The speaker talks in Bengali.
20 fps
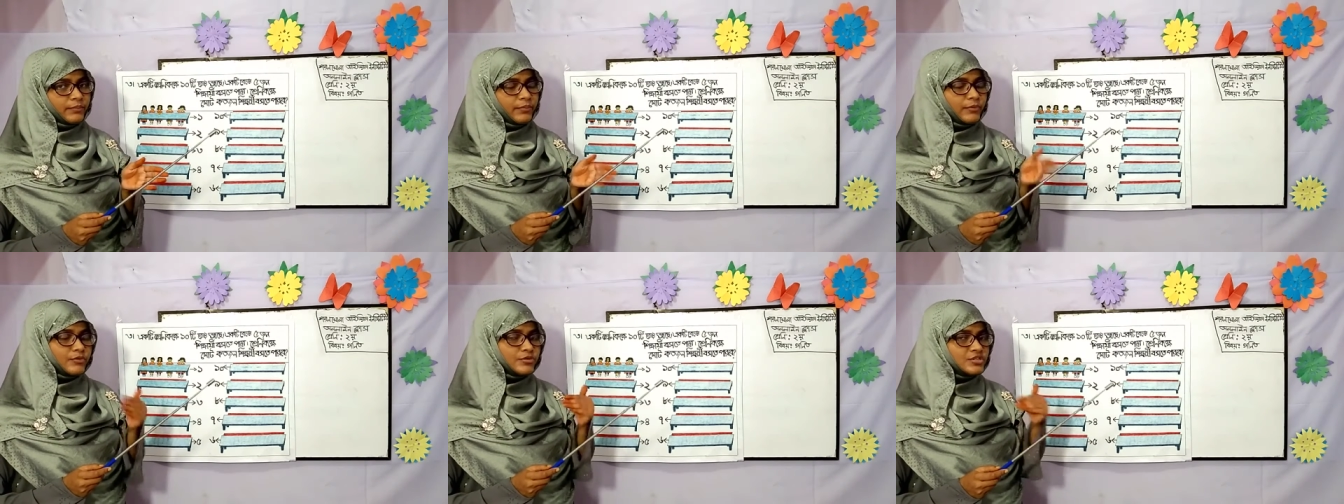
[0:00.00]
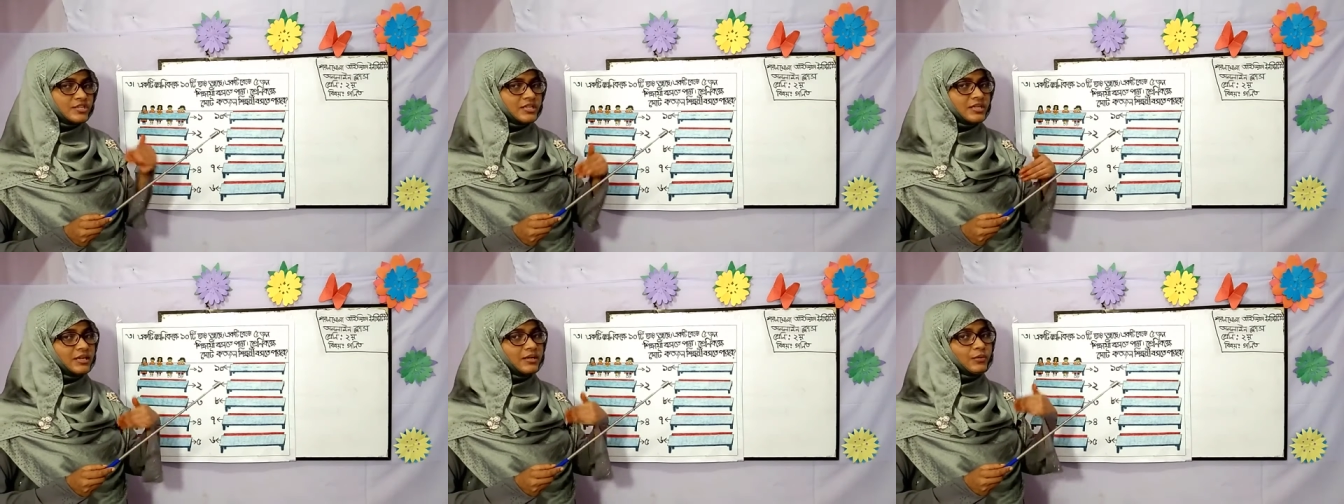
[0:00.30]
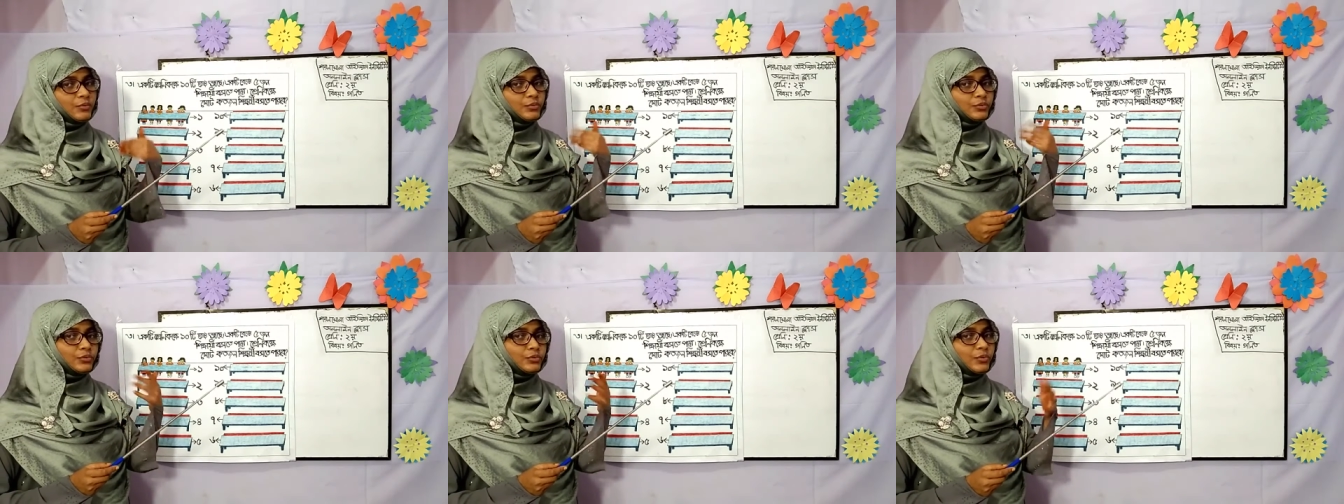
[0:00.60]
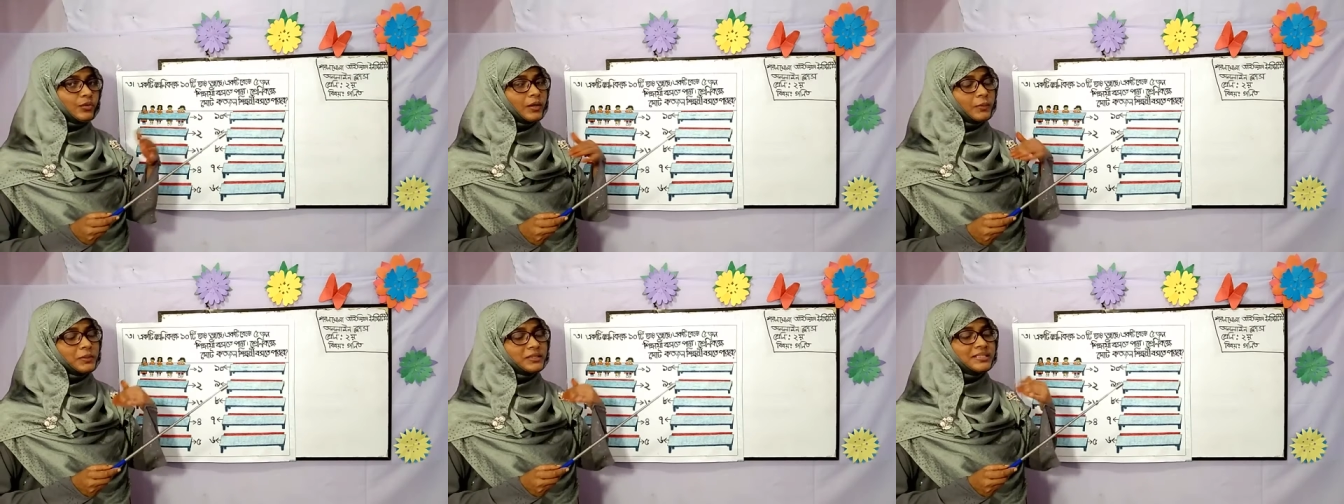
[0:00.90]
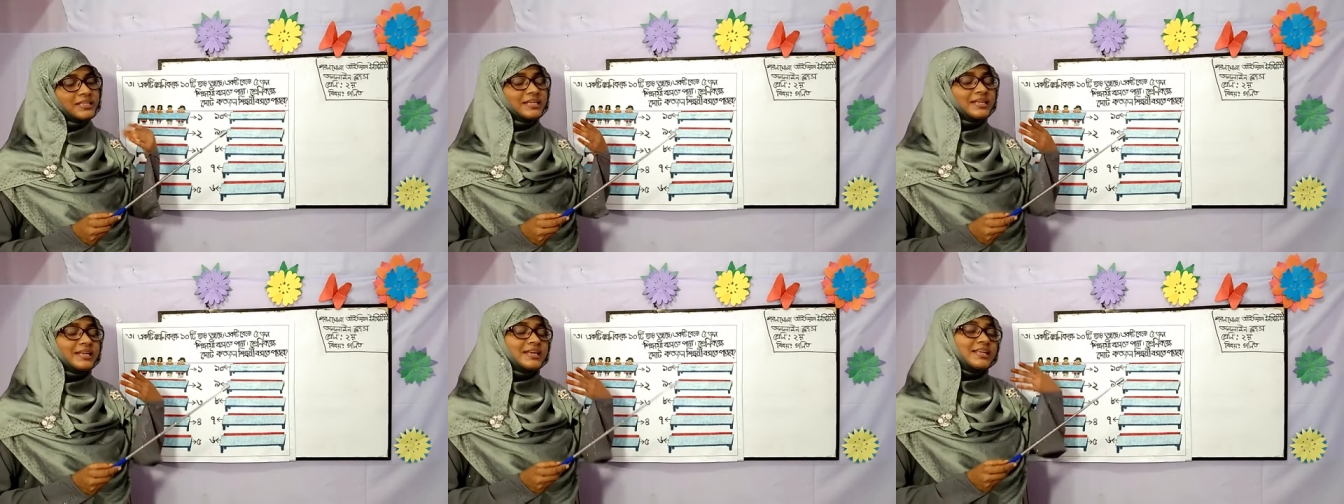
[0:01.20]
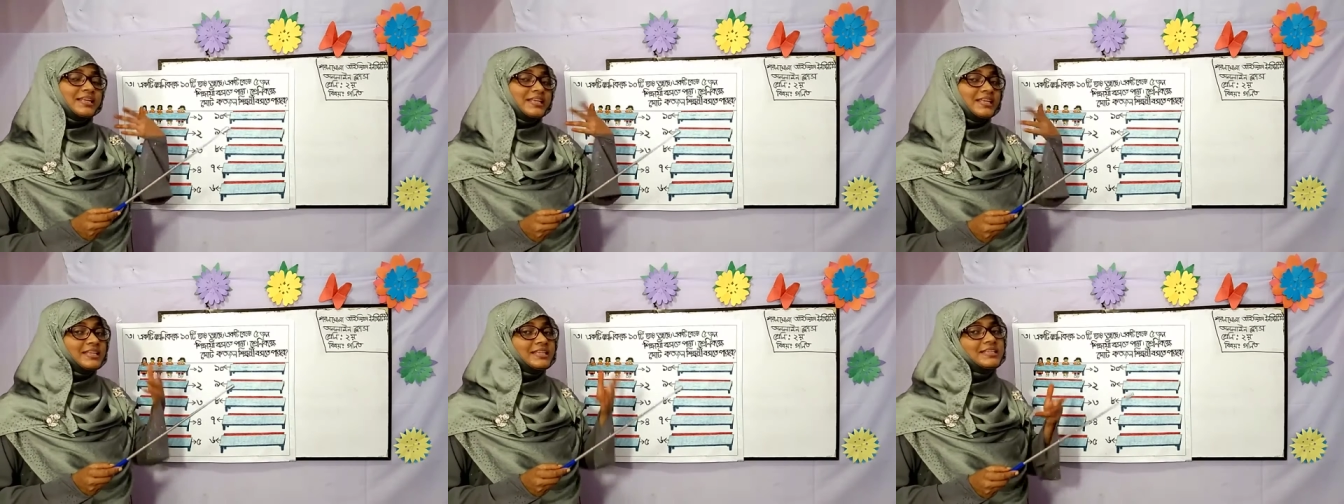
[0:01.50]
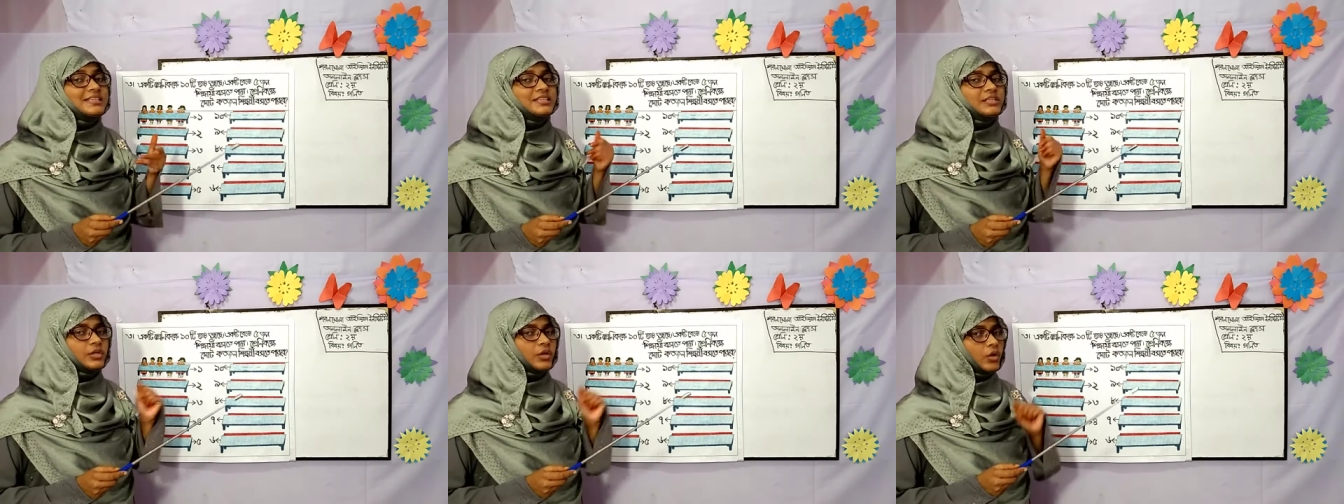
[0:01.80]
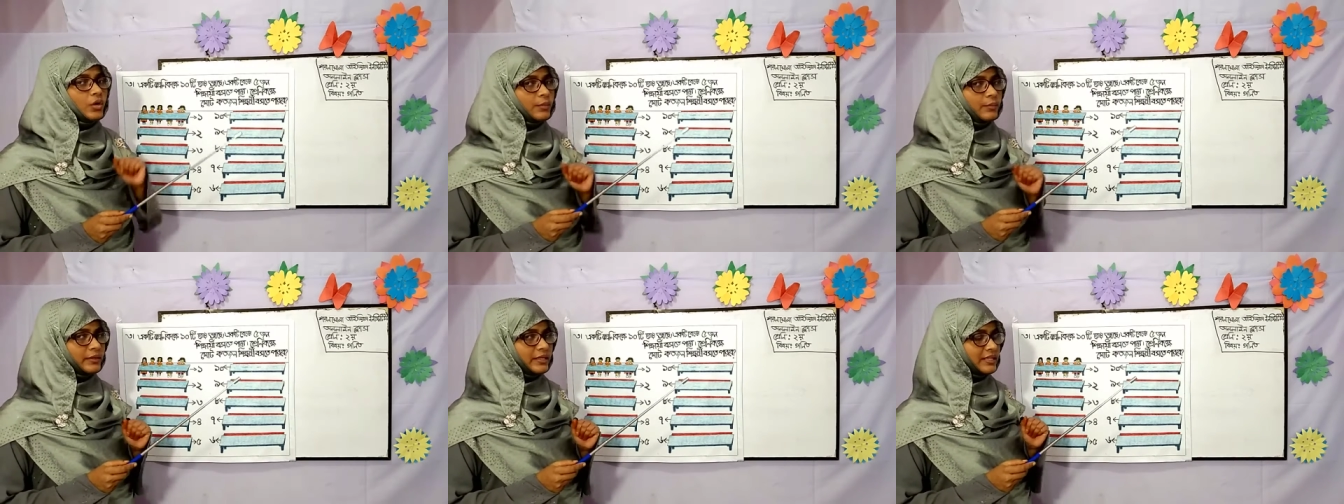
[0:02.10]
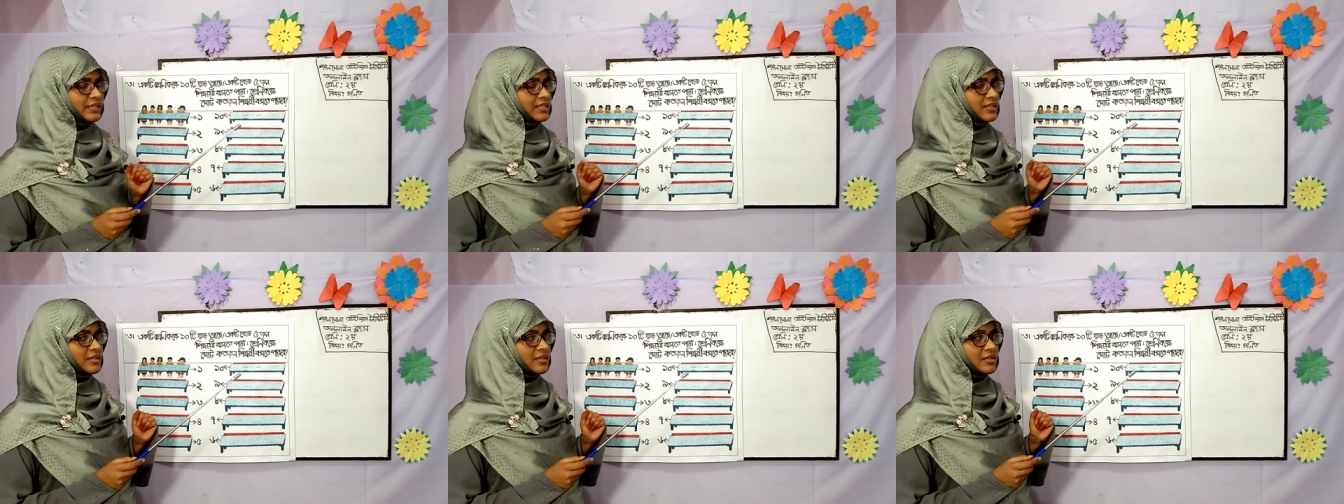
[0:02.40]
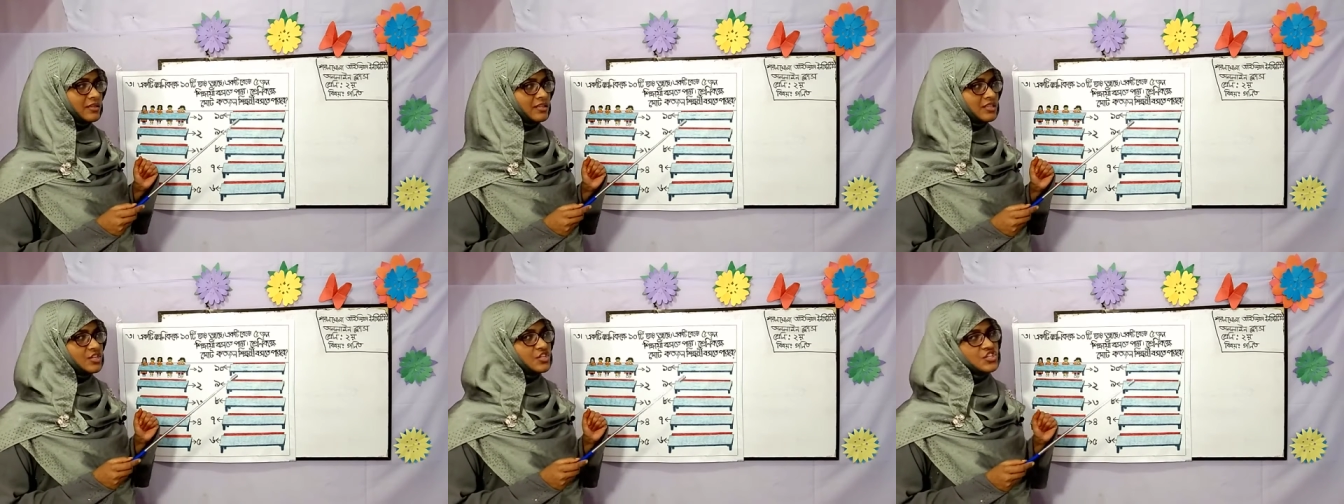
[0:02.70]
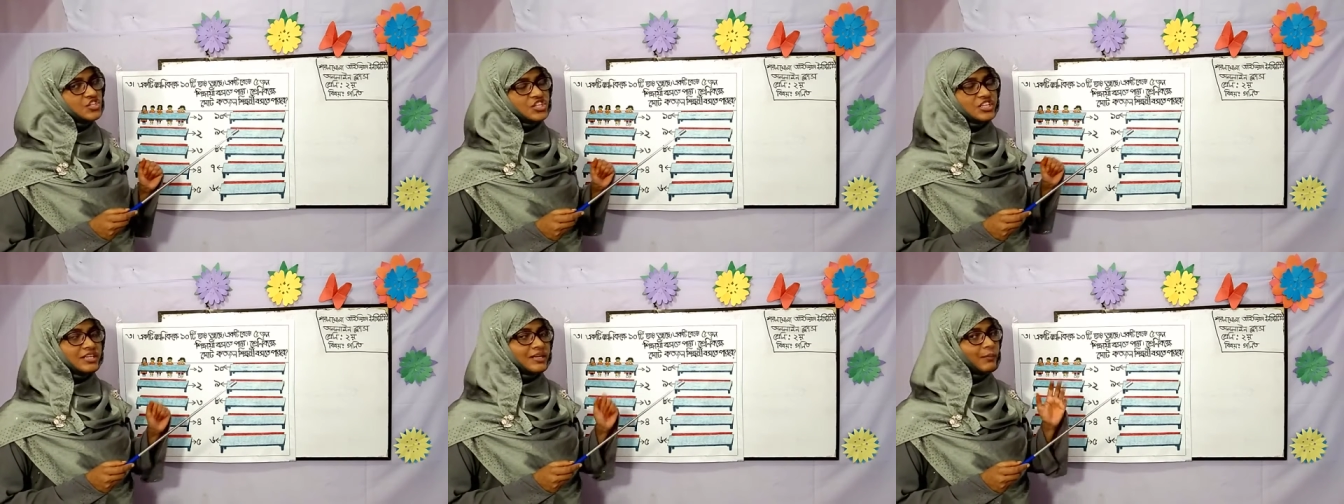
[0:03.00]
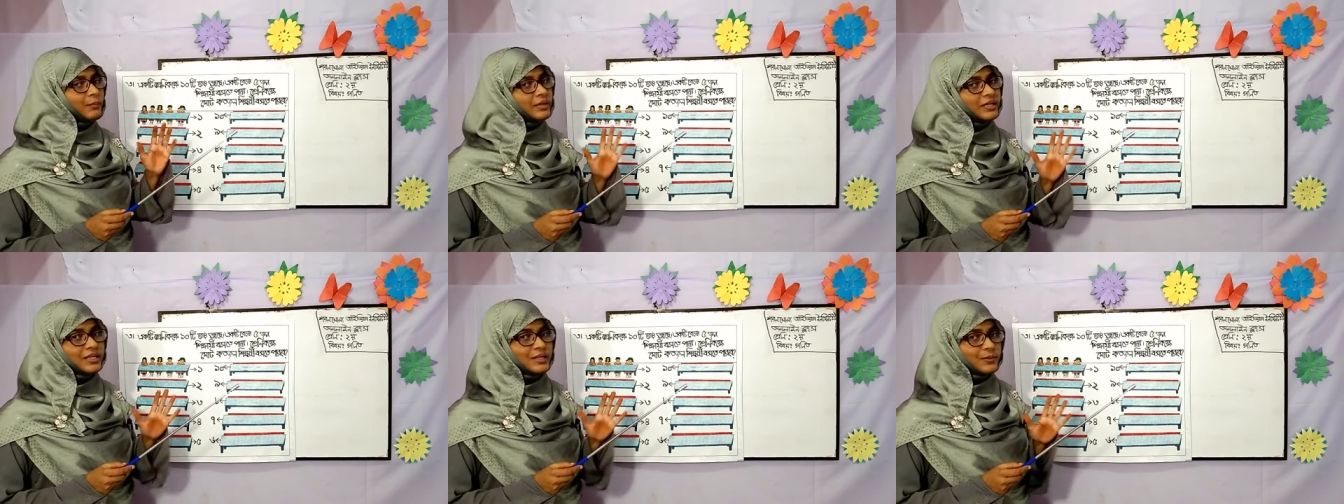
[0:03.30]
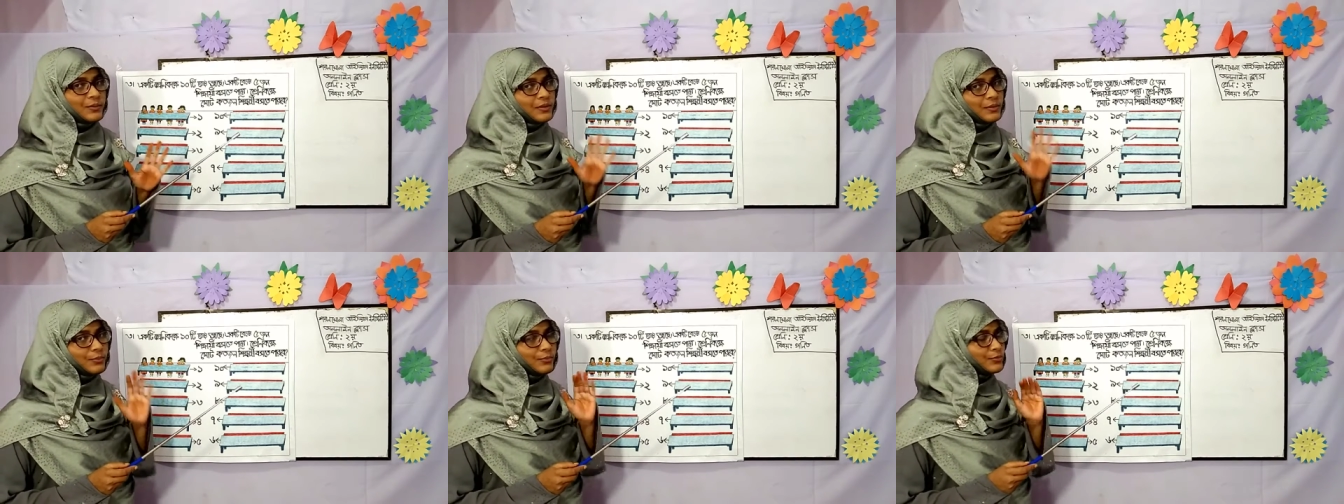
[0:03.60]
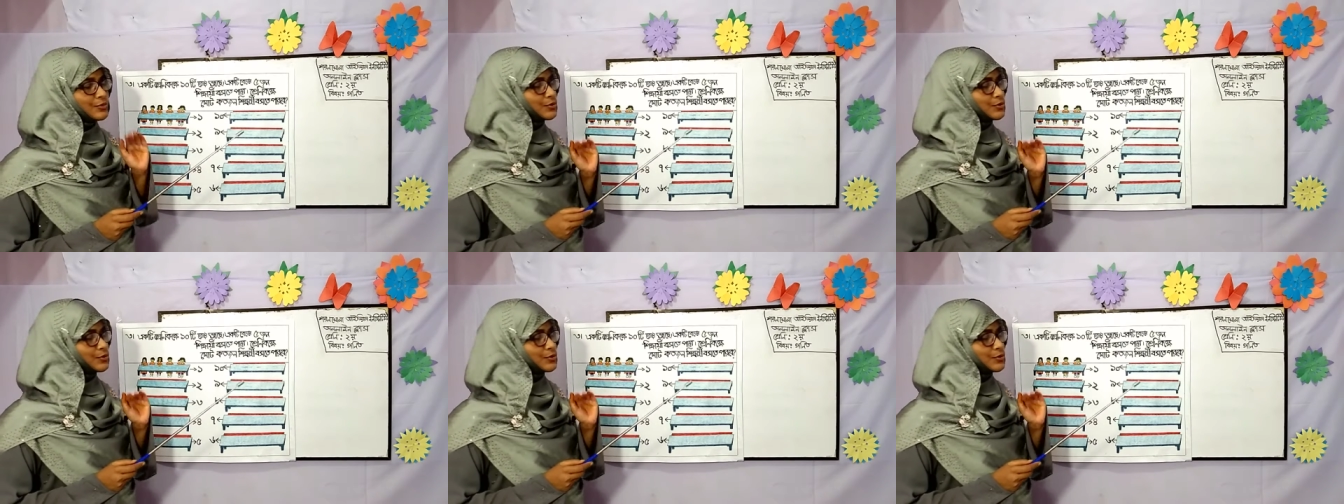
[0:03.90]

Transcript: প্রশ্নের উত্তর আমাদেরকে কি দিতে হবে সেটা আমরা কিভাবে